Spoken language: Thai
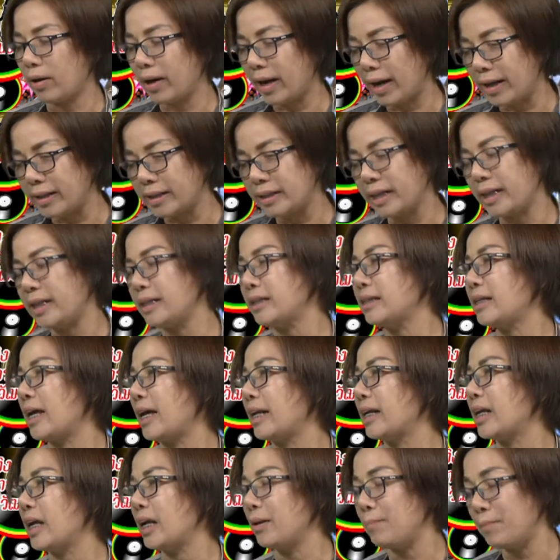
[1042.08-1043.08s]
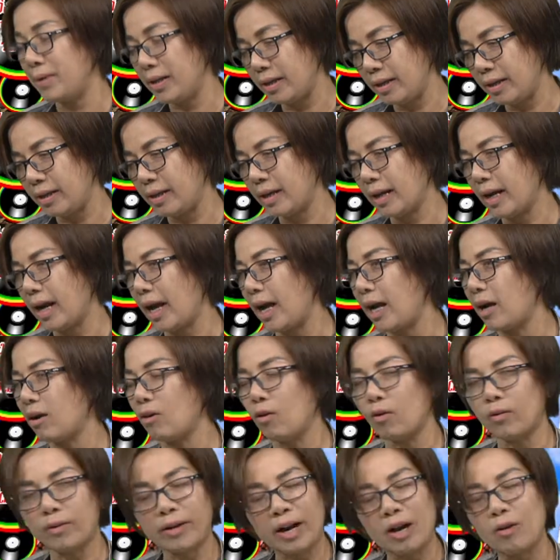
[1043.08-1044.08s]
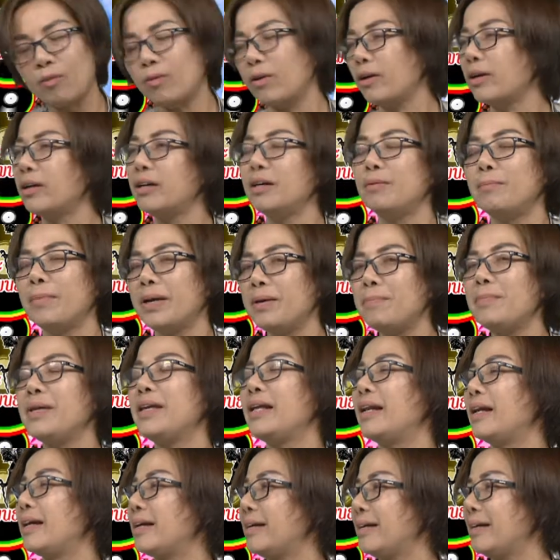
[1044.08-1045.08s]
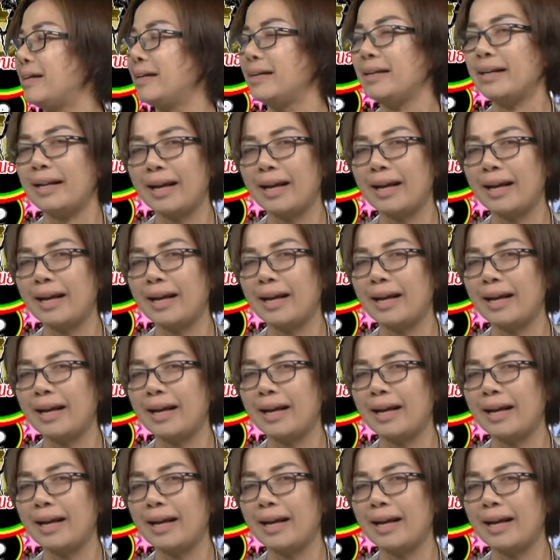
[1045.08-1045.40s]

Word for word: ของการใช้สารเคมีนะคะของเราก็คือไม่มีเลย